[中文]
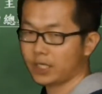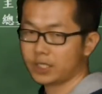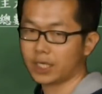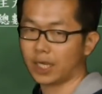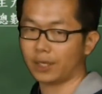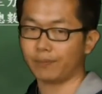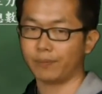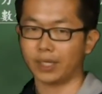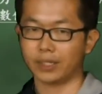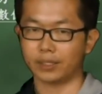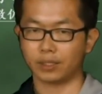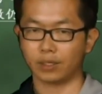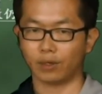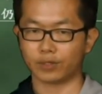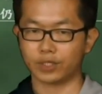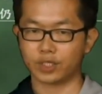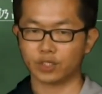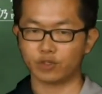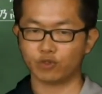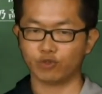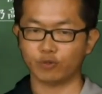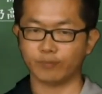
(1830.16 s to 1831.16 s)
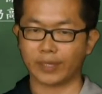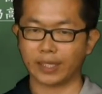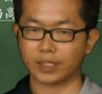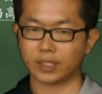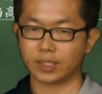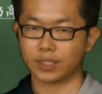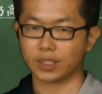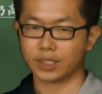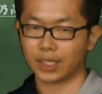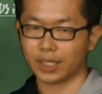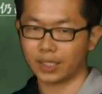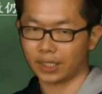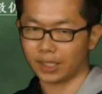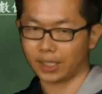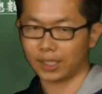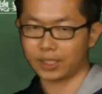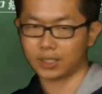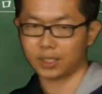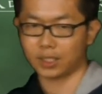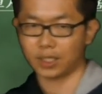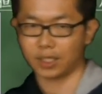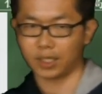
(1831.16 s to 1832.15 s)
非常慢，好，几乎没增加。你
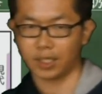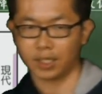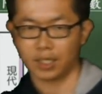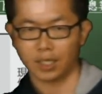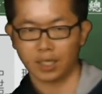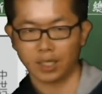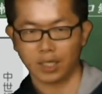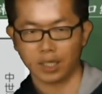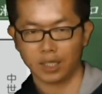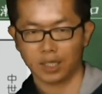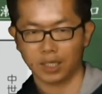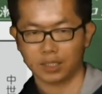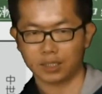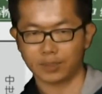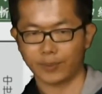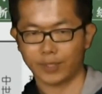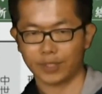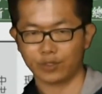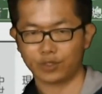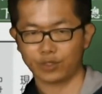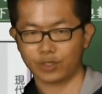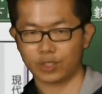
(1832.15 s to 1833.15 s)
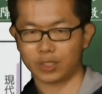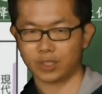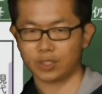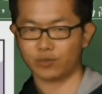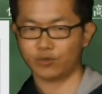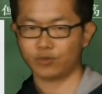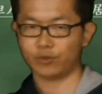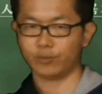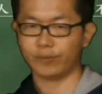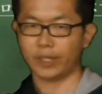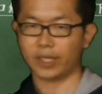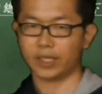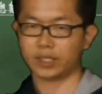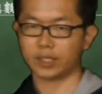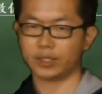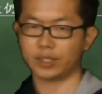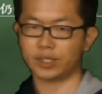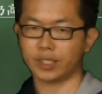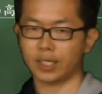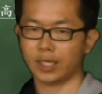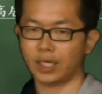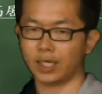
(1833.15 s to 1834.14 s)
看这里。这边几乎没
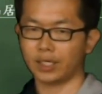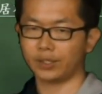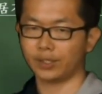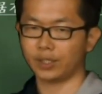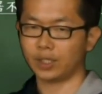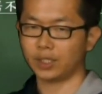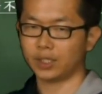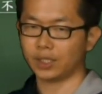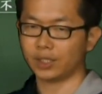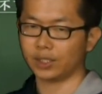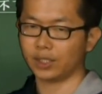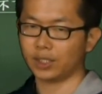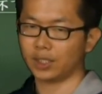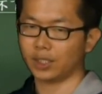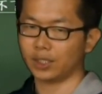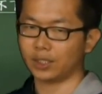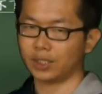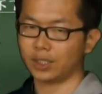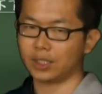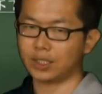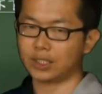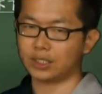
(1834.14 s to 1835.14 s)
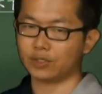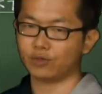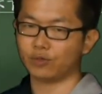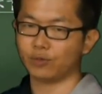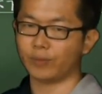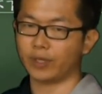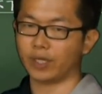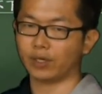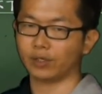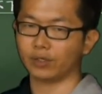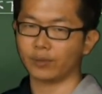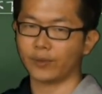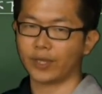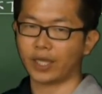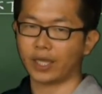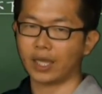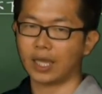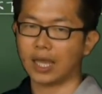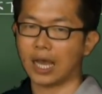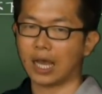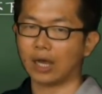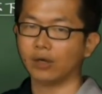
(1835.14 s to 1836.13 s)
增加，很低很低很低，几乎没有，对不
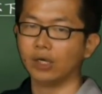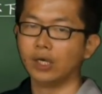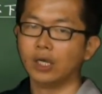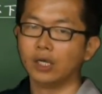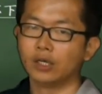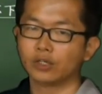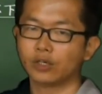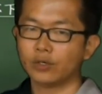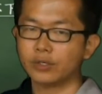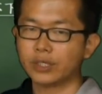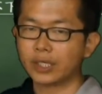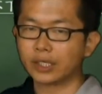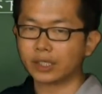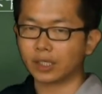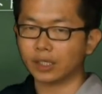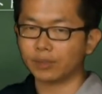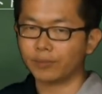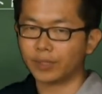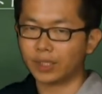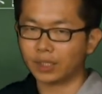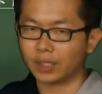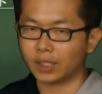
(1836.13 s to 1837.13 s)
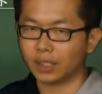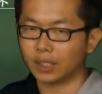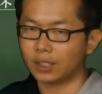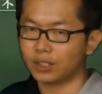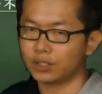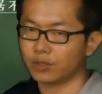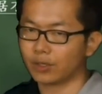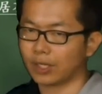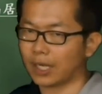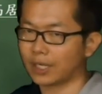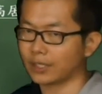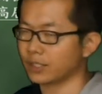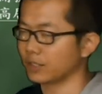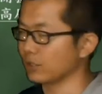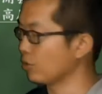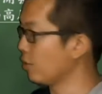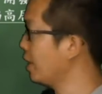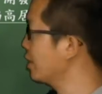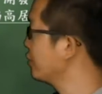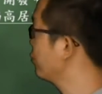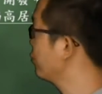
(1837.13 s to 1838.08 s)
对？好，工业革命呢就开始